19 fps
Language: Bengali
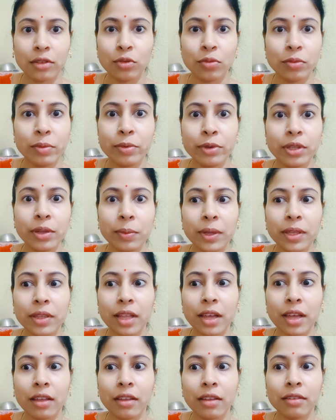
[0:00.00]
তাই না তুমি
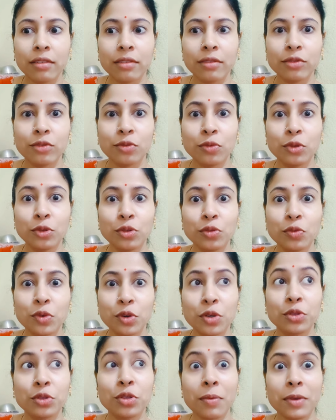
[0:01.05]
বলতে পারতা তুমি
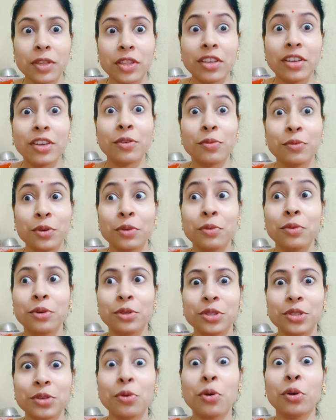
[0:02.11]
তো চুপ করে আমার দিকে
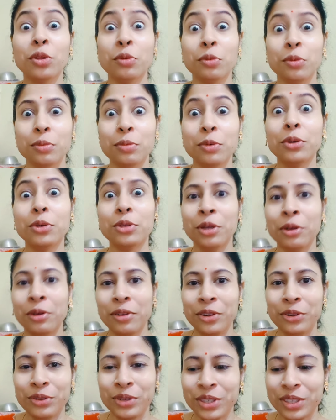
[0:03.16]
এরম এরম করছে কত
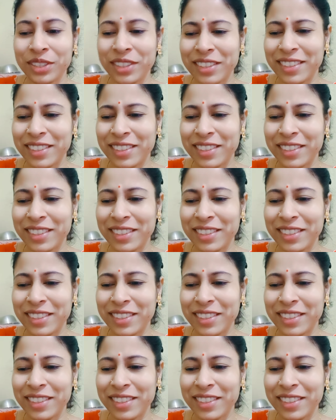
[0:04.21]
কত